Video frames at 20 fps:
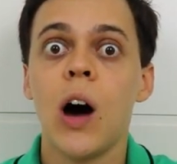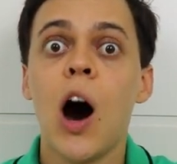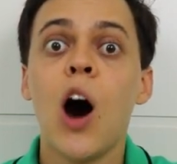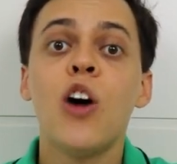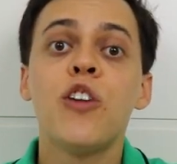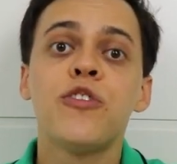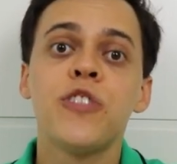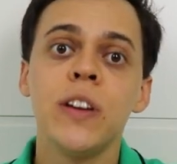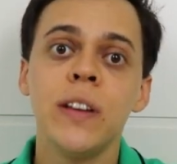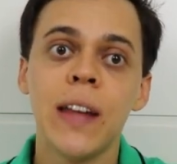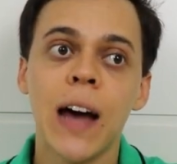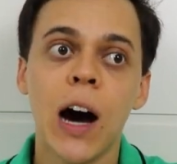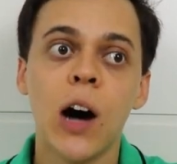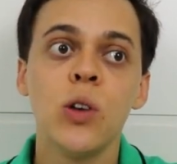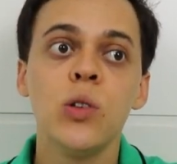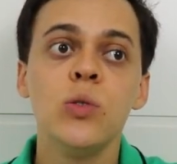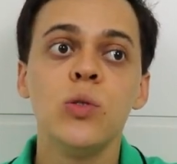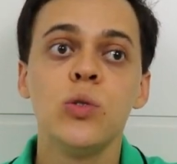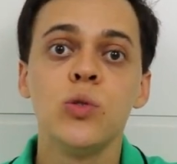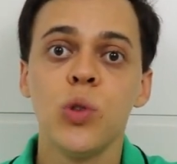ao
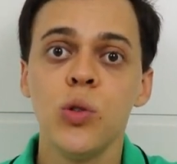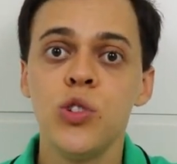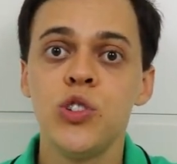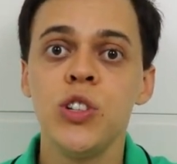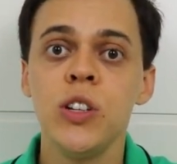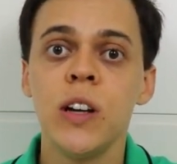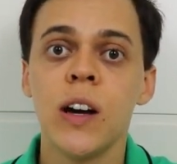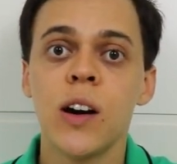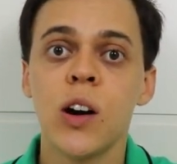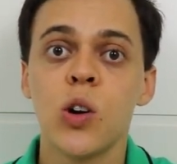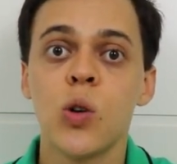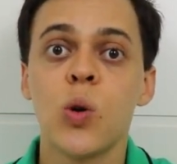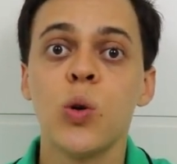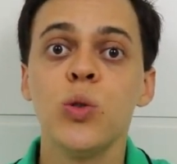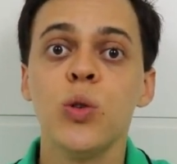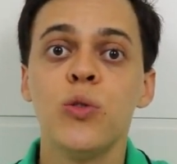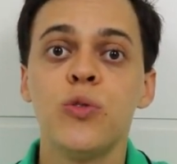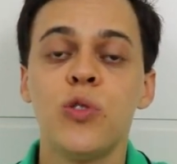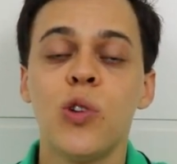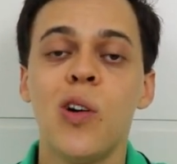final do dia,
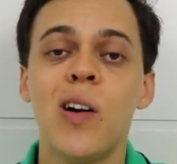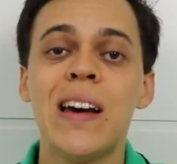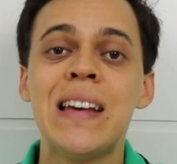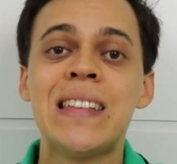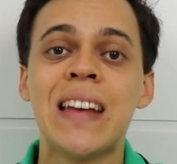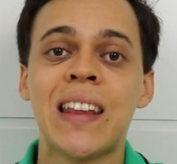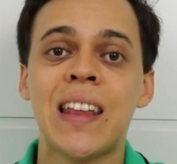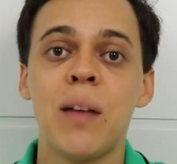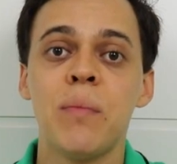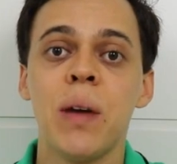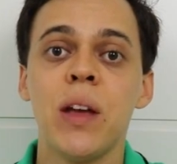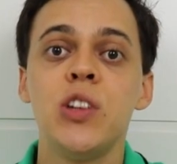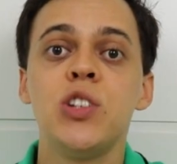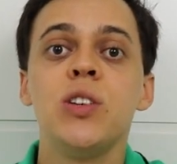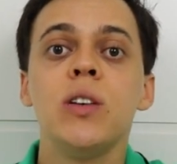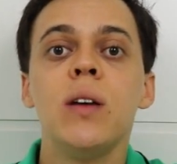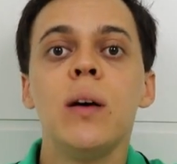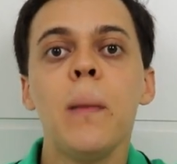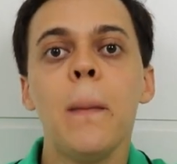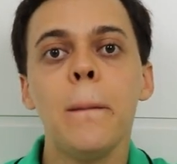quando for
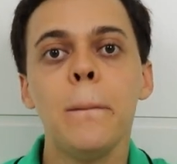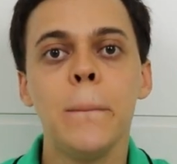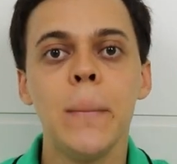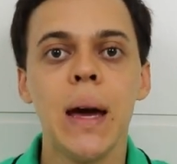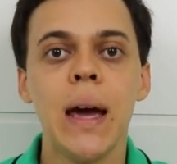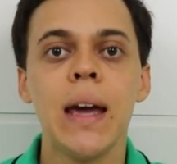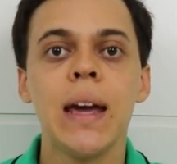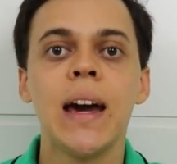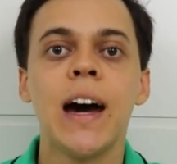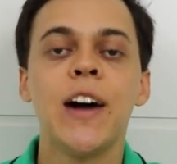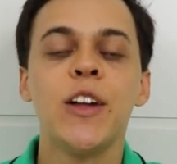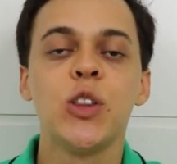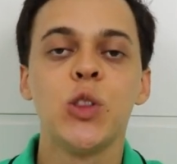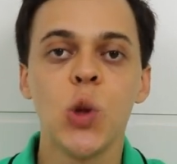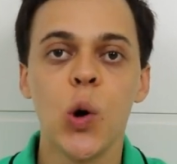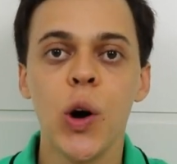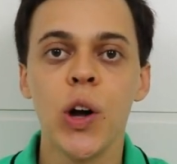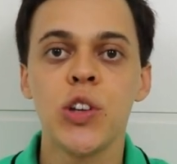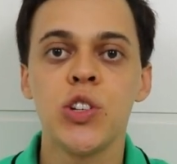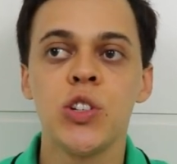exatamente
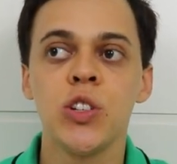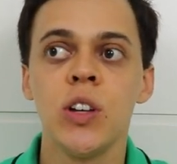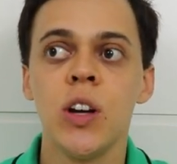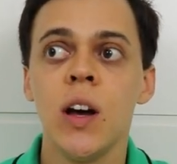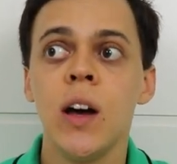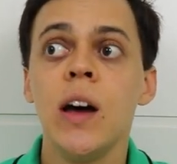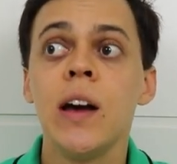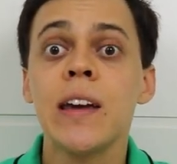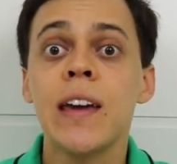meia-noite,